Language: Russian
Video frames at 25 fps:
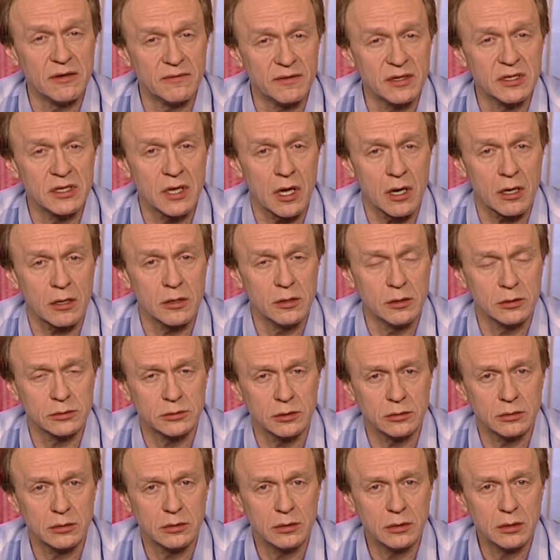вы
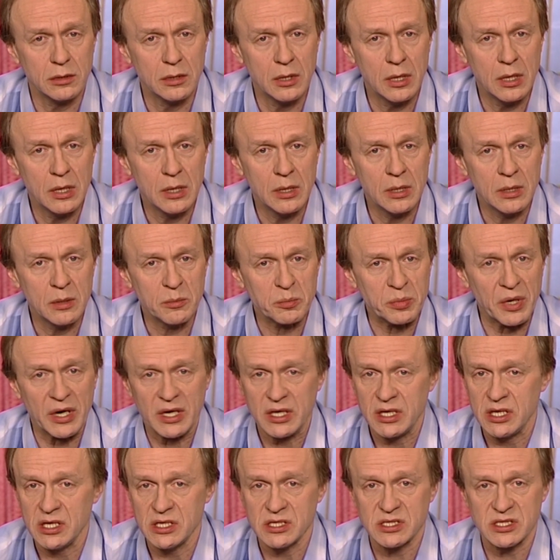народу?
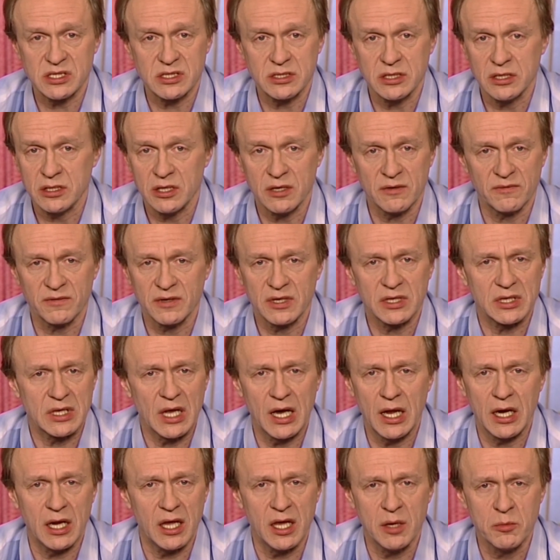Поистине вы
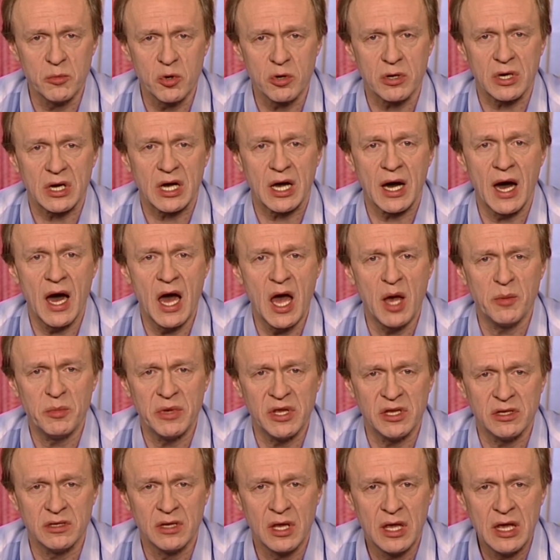дали ему
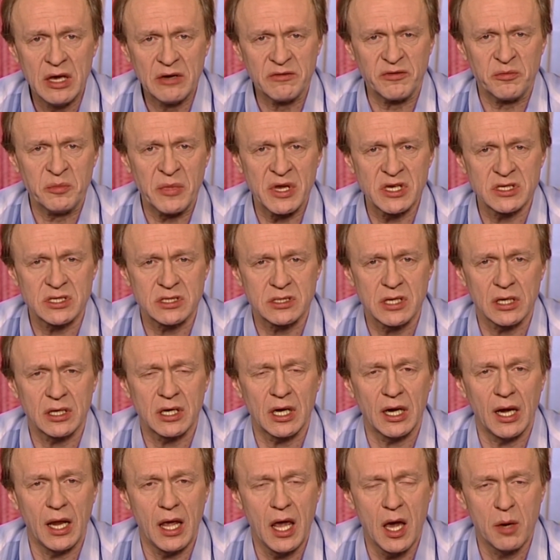камень вместо
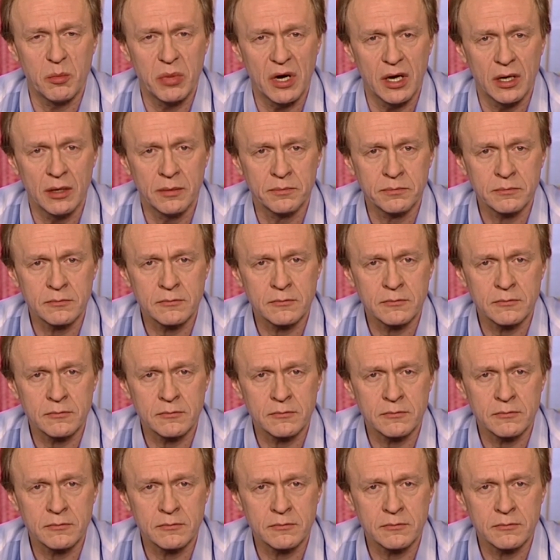хлеба.